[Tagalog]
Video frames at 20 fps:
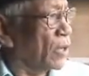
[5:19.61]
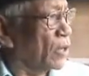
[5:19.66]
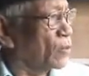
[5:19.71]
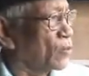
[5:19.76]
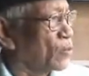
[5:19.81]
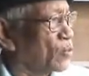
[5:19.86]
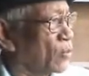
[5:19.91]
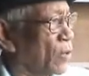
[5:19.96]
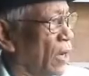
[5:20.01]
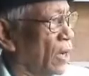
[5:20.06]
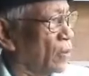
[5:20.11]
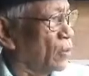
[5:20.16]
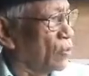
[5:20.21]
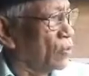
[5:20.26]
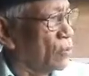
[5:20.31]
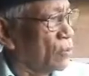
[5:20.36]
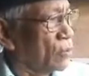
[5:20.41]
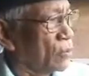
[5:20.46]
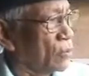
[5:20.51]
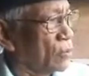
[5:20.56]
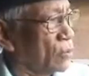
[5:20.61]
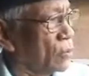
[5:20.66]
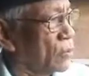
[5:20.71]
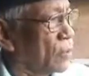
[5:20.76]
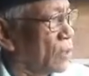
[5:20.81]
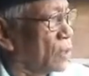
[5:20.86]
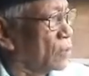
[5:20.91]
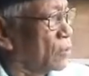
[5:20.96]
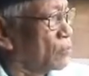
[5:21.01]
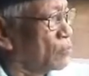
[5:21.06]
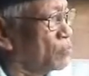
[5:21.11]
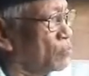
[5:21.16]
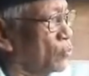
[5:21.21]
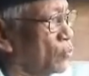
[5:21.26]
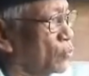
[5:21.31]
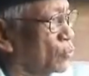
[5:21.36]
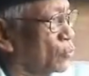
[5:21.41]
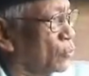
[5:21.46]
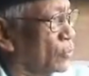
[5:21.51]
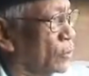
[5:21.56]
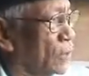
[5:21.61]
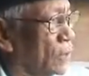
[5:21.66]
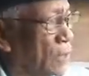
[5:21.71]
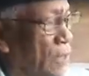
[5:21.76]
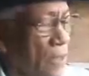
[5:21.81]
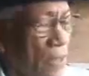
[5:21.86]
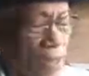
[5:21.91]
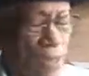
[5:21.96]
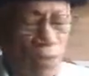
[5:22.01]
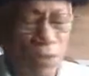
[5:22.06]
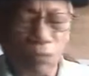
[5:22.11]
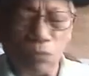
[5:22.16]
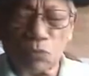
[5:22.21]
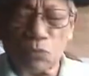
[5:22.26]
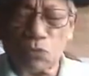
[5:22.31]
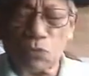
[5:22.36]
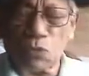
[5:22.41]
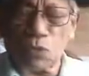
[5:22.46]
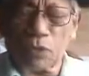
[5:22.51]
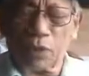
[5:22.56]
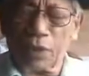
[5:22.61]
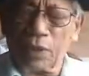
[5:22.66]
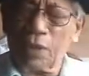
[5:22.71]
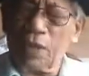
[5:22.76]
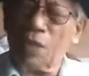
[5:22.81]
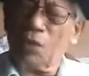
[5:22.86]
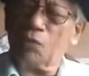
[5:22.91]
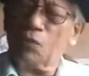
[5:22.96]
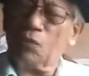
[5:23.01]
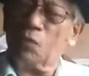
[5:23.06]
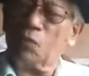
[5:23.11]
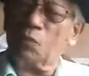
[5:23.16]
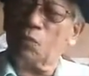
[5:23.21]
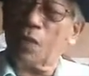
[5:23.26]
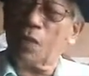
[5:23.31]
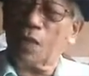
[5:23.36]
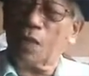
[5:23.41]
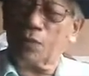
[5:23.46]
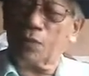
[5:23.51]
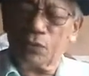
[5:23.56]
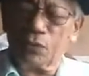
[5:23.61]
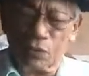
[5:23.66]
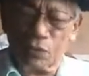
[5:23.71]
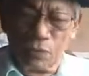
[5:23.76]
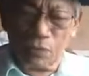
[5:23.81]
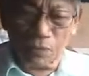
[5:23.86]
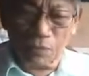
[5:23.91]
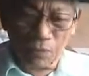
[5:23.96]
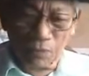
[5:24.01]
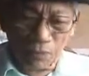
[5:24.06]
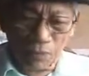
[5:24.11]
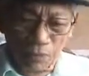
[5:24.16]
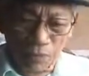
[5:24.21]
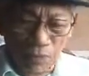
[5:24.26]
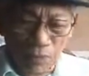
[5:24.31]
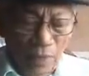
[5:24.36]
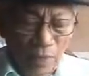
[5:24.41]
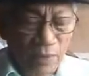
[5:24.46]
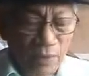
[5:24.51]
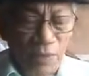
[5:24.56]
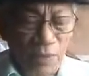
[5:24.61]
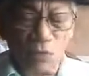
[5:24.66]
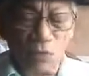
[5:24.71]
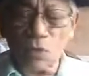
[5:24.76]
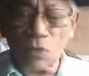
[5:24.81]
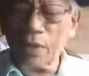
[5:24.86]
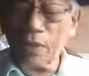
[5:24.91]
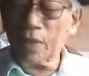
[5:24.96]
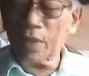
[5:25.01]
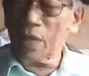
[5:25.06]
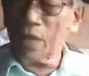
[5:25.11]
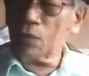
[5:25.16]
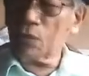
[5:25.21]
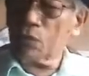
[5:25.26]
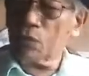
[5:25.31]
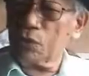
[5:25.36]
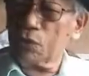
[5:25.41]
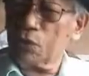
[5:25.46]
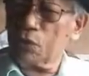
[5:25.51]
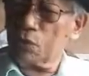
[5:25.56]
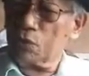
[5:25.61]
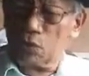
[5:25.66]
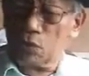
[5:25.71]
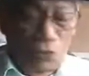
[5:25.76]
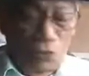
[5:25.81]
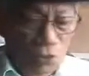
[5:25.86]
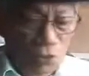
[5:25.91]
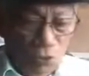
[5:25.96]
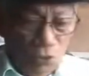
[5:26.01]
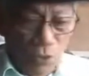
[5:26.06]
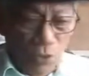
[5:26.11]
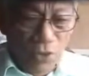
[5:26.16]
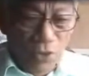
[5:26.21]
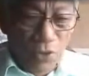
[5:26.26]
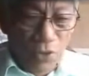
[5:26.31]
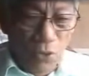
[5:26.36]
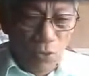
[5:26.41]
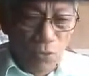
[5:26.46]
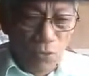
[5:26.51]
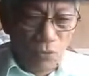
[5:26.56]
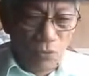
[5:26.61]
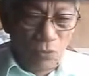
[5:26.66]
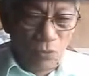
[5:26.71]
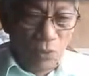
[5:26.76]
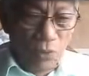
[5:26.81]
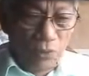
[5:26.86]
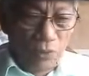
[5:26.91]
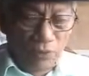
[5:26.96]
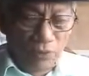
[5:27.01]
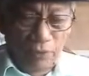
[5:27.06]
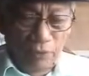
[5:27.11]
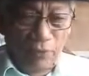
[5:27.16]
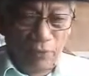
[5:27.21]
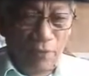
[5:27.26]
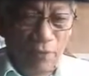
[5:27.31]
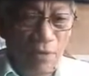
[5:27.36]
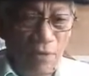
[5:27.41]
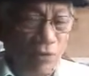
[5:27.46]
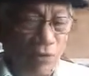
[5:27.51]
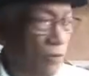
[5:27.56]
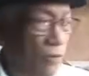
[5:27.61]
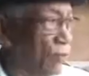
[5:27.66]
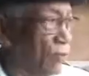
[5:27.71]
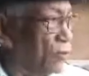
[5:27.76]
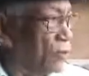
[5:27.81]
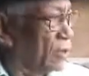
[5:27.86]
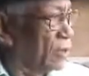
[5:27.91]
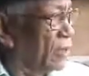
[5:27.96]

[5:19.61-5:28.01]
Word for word: Pero layo kayo. Anong bungtod nga ano na musulti ka na ako ng panganod. Nadugay na akong kuan siya o satanas.